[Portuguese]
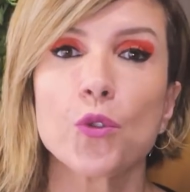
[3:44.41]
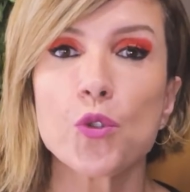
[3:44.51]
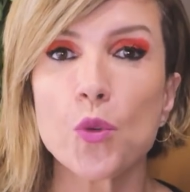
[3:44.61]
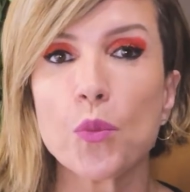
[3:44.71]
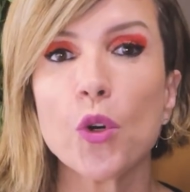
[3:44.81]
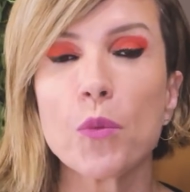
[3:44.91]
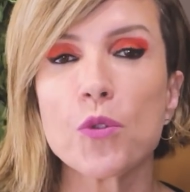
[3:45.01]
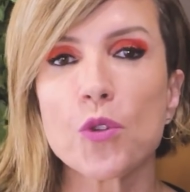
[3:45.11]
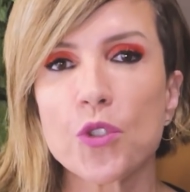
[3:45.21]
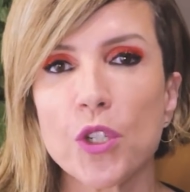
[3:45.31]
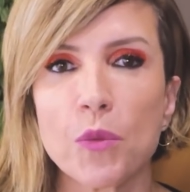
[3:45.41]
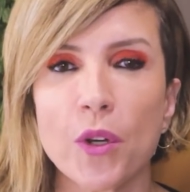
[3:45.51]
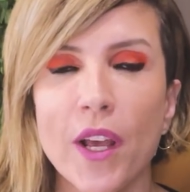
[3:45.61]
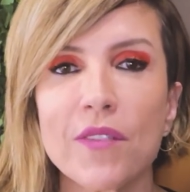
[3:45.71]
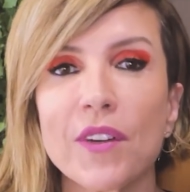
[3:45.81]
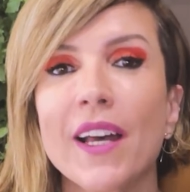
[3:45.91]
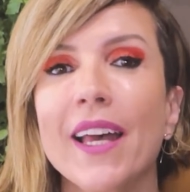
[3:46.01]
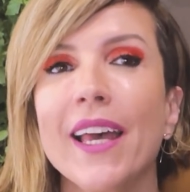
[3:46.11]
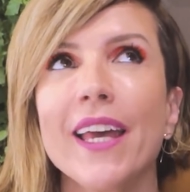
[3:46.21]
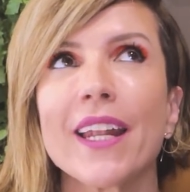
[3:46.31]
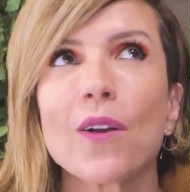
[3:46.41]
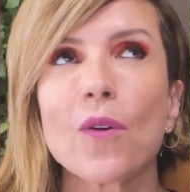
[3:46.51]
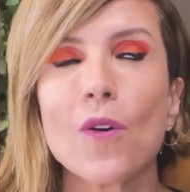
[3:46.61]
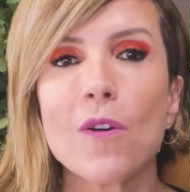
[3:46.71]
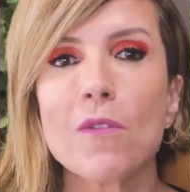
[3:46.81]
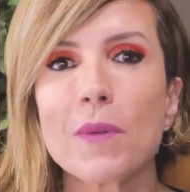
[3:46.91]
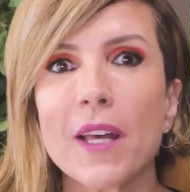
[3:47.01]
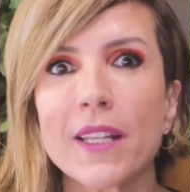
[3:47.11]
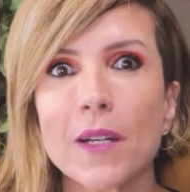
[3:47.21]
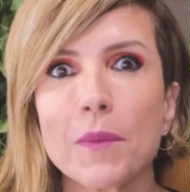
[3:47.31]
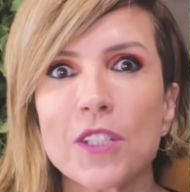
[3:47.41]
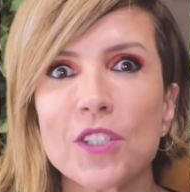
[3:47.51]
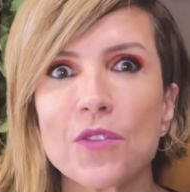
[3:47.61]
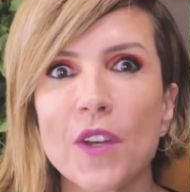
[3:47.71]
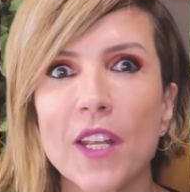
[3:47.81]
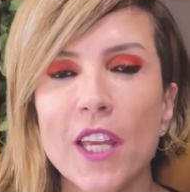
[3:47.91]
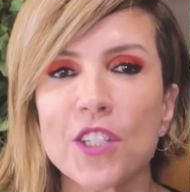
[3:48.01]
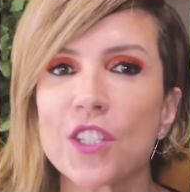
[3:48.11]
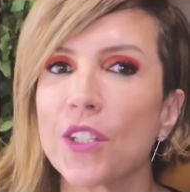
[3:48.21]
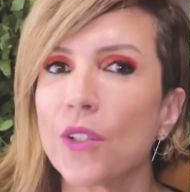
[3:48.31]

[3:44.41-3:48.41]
Nos subúrbios onde ele morava, era completamente diferente.